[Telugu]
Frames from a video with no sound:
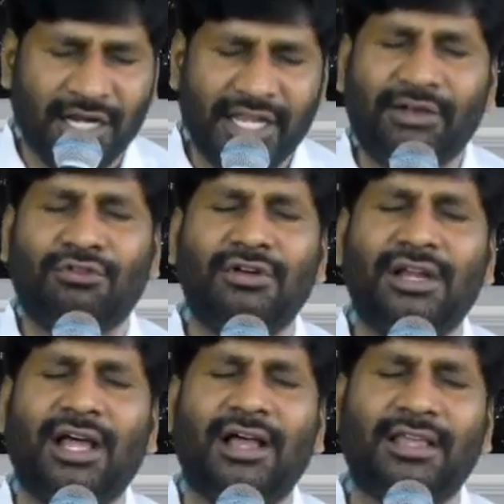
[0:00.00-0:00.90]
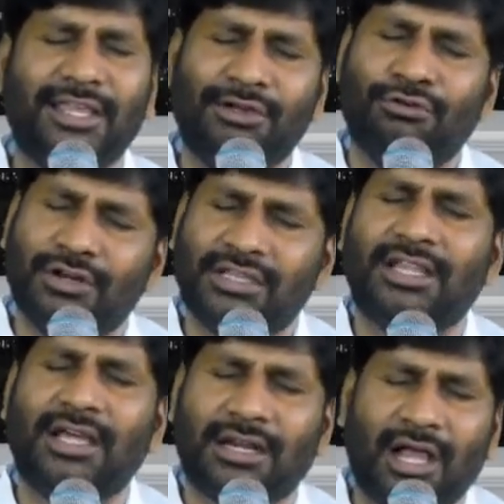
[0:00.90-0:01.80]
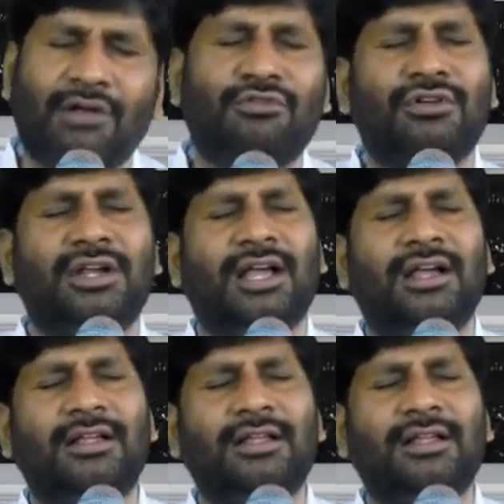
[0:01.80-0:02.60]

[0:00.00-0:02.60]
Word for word: లేకుండా ఏ కొరత రాకుండా